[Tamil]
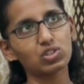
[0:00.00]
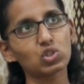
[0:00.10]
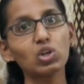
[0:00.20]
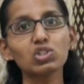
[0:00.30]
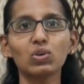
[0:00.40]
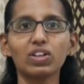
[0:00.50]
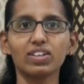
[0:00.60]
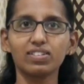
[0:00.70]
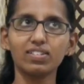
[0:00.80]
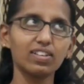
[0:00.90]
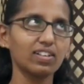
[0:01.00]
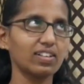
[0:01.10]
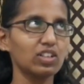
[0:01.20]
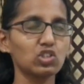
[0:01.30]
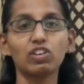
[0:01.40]
ஜோஷோட
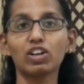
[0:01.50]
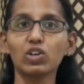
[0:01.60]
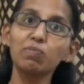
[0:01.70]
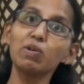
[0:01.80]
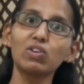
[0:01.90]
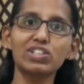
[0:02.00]
என்ன சொல்லுவாங்க ரொம்ப